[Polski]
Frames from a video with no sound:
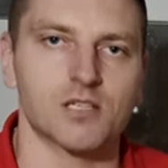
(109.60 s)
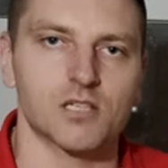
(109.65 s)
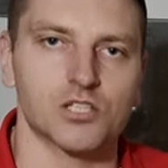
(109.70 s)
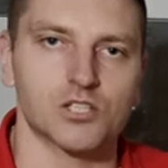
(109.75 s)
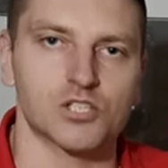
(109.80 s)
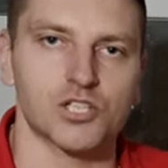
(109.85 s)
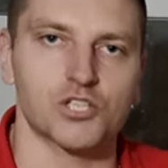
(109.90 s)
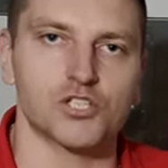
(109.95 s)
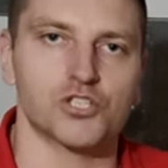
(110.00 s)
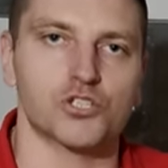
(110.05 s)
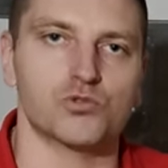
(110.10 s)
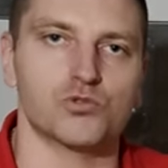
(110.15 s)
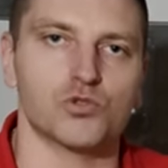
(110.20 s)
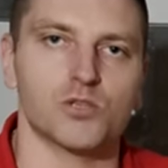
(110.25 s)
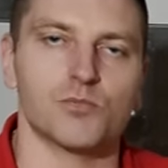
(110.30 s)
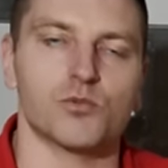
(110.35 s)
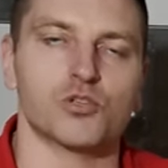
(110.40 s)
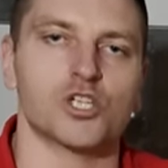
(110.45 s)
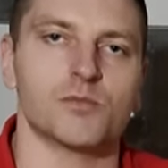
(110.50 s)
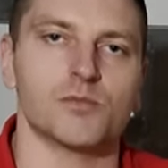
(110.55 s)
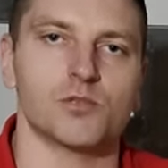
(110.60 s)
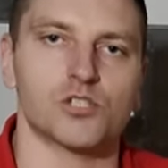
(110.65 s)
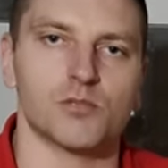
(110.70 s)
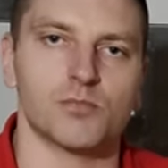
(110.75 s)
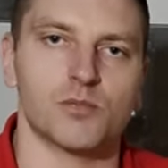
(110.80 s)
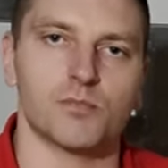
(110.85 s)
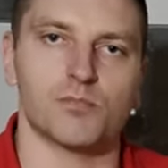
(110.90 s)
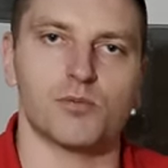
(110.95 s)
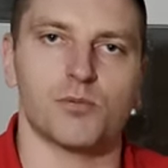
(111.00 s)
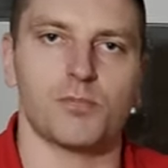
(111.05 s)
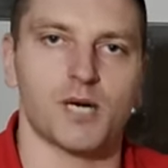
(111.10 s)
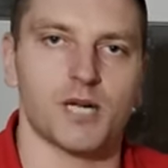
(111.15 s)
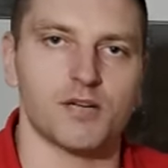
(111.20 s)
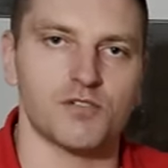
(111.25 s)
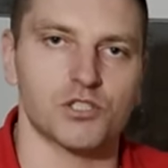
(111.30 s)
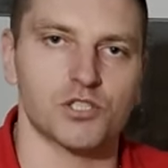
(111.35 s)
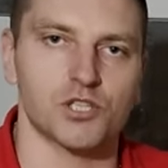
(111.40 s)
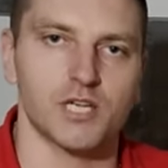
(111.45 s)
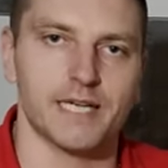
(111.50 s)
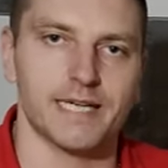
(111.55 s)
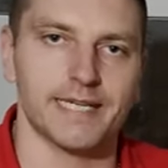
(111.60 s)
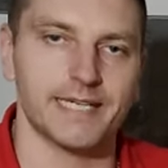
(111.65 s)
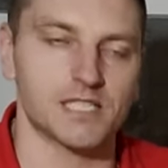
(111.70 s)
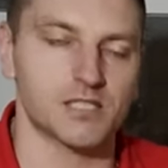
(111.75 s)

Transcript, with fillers: e, rzeczy, które możemy sobie poprawić,